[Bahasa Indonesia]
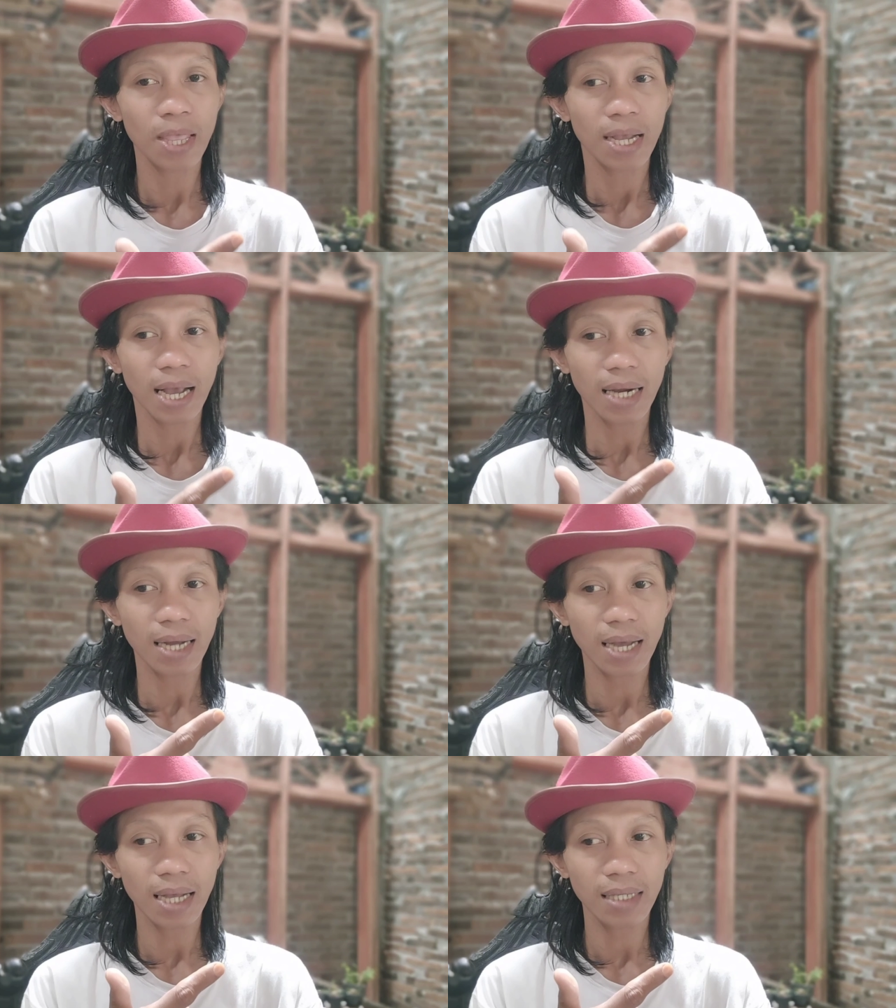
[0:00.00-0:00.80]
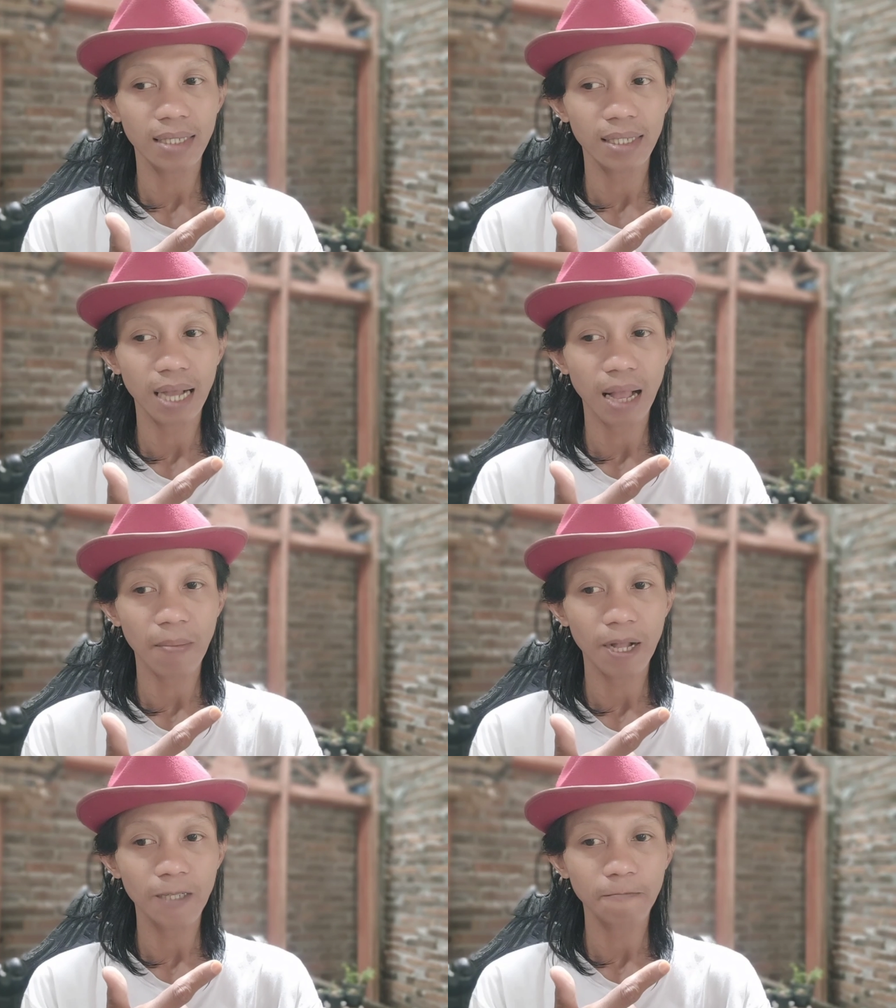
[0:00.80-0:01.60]
karena eh,
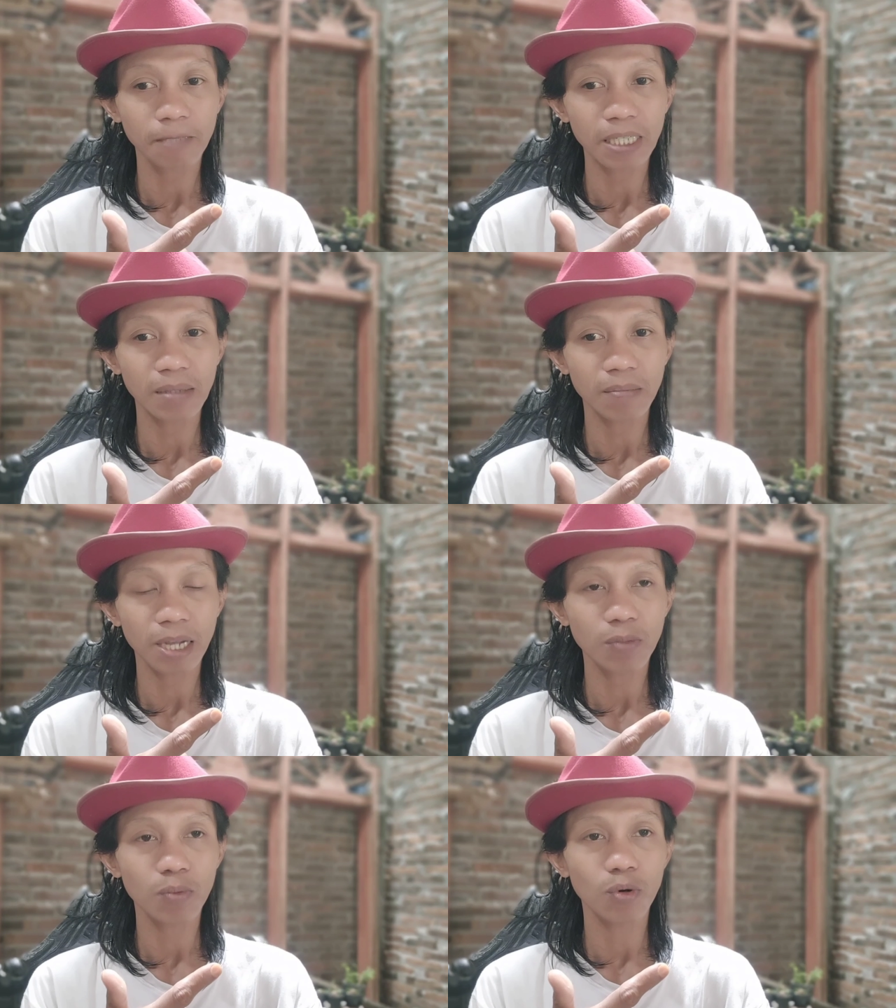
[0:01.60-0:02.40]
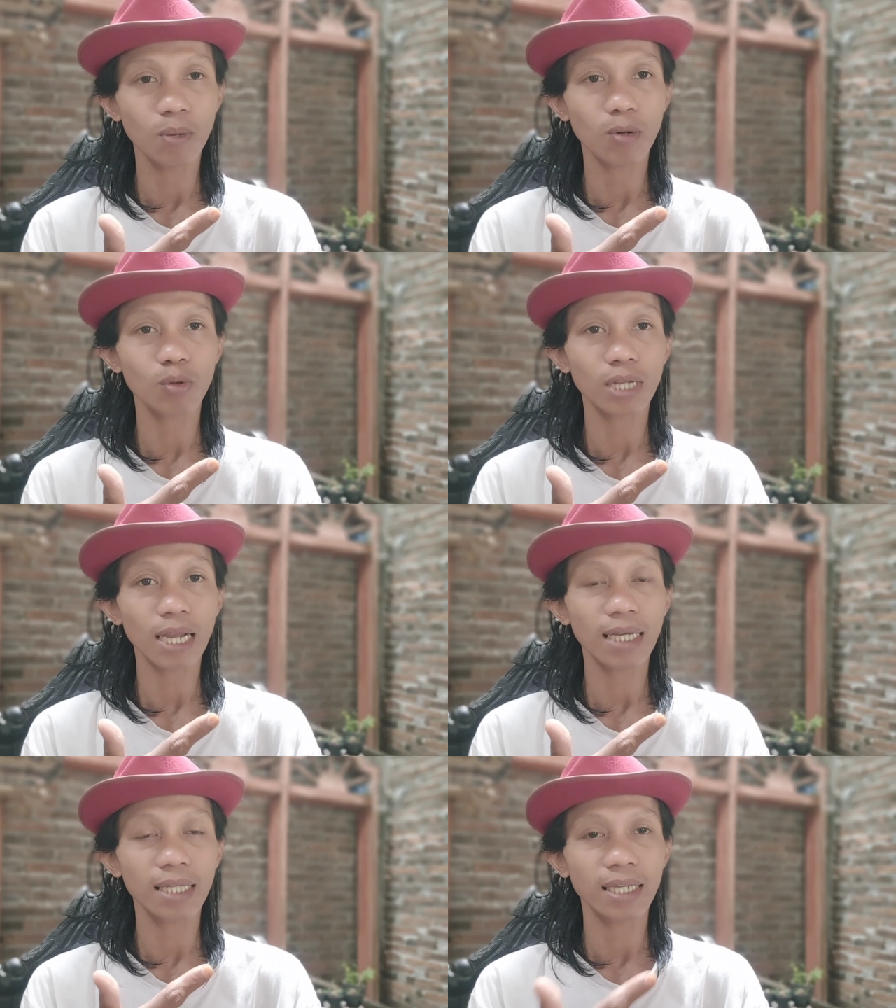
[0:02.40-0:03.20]
apa pas burung perkutut
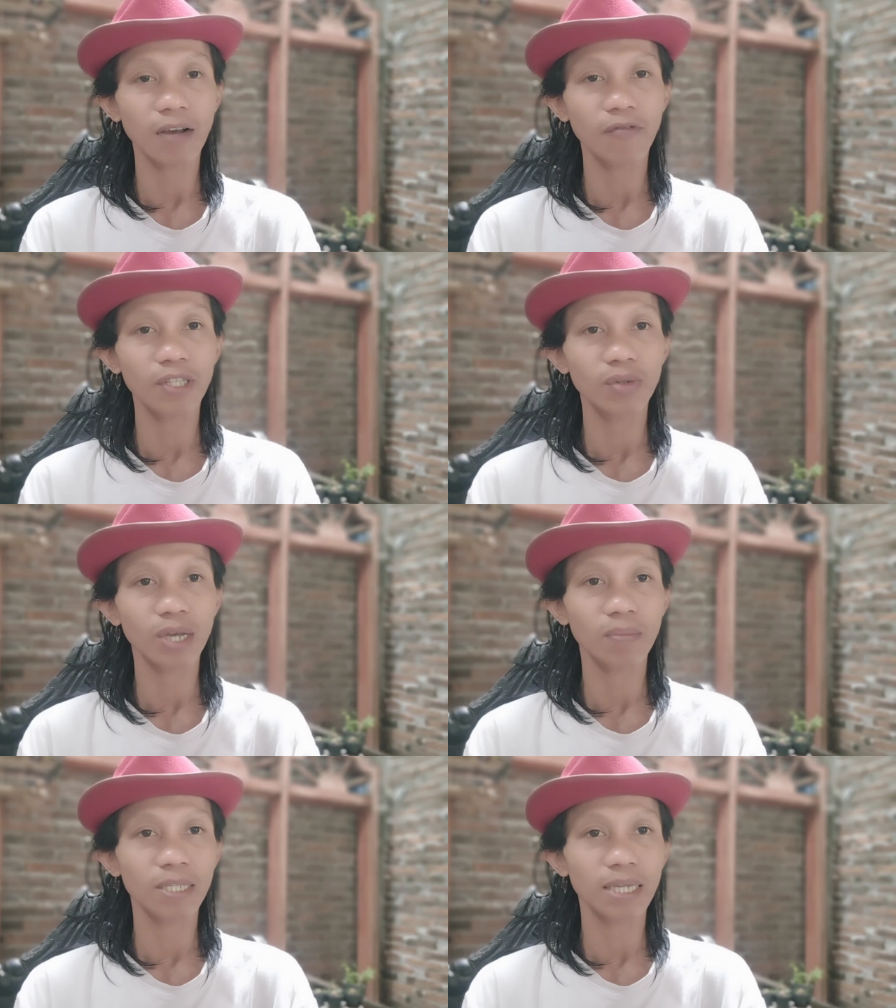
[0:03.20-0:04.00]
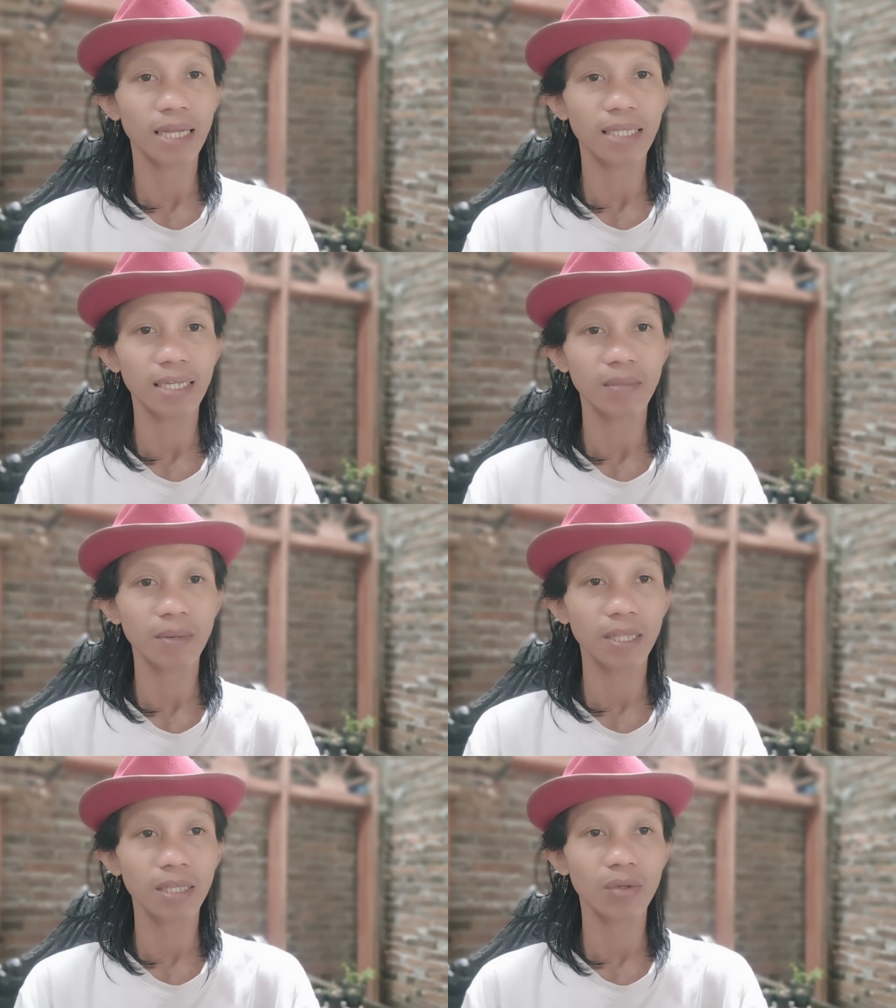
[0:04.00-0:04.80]
lagi tidak fit juga bisa jadi
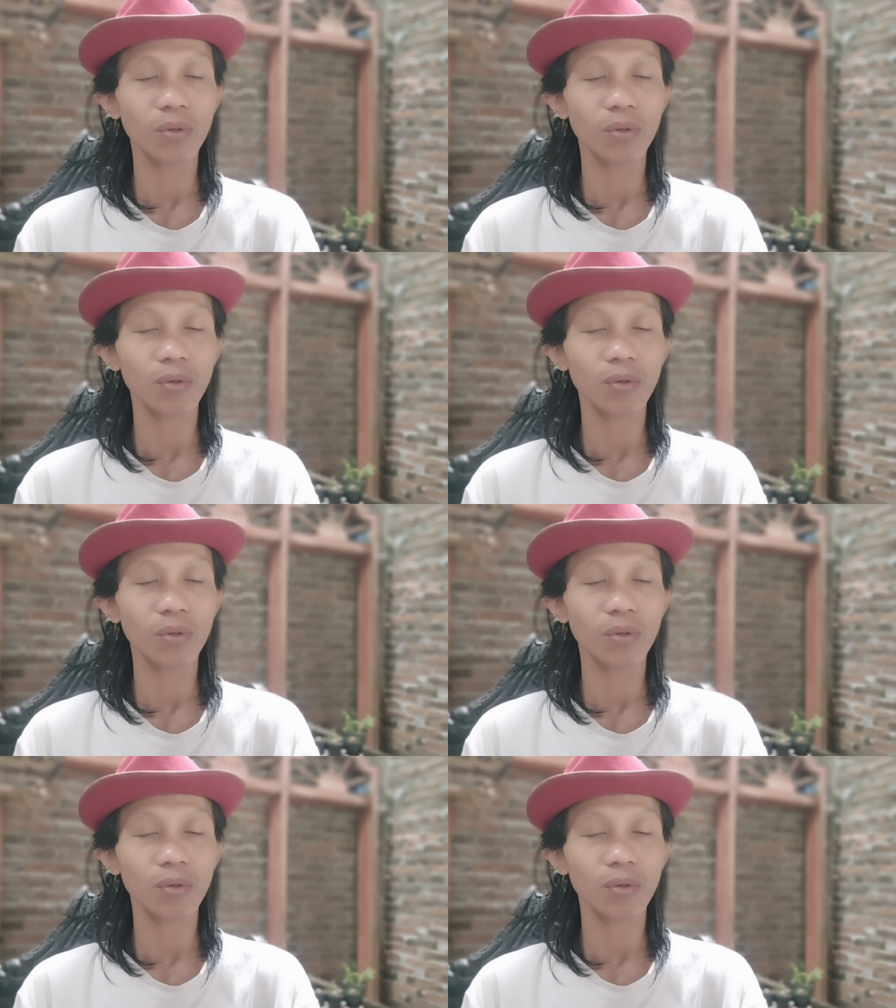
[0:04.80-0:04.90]
seperti itu